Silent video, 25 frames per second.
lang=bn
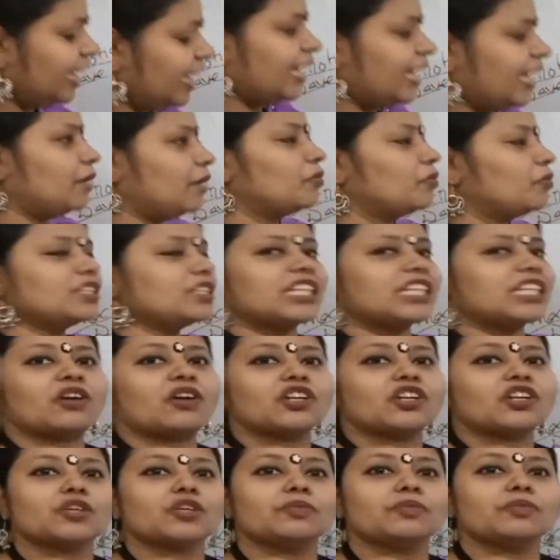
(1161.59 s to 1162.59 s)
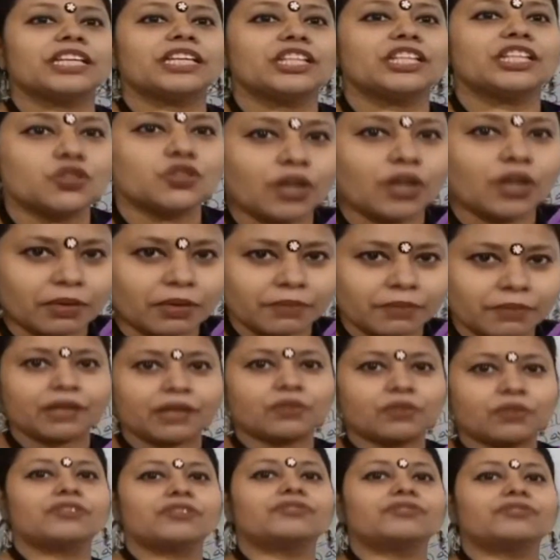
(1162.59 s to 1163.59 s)
এবং যাওয়ার সময় কিছু আবার
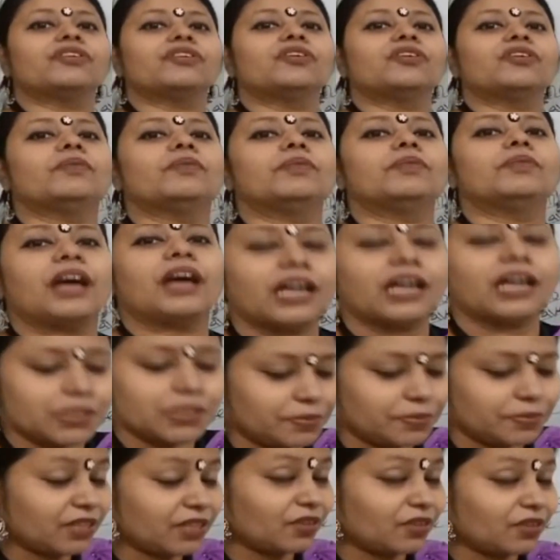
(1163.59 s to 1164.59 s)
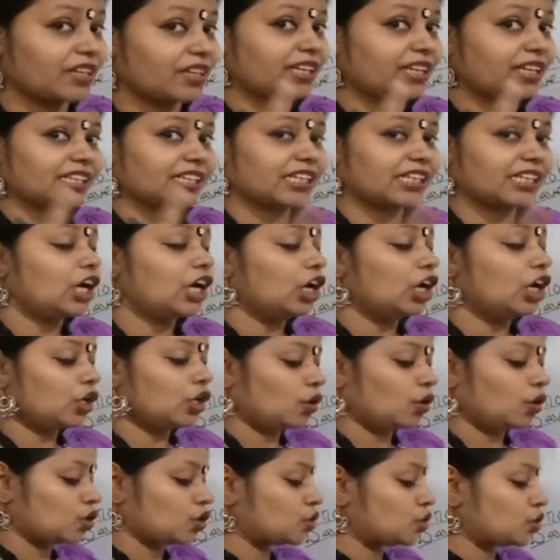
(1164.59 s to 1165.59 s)
ব্যাকওয়ার্ড ফ্লো হবে আসবে এই কারণে এখানে একটা
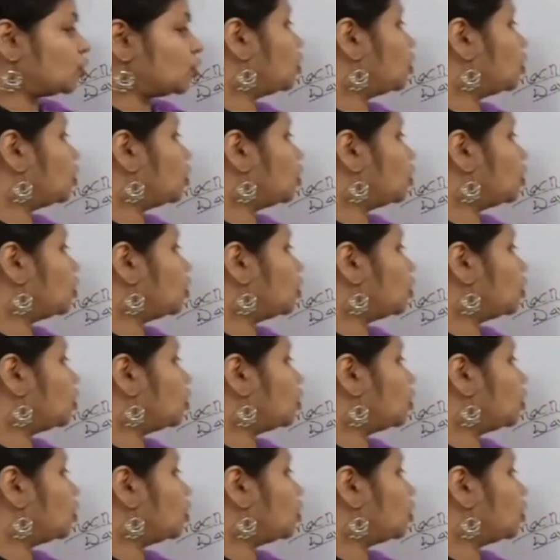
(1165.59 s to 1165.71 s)
নচ তৈরি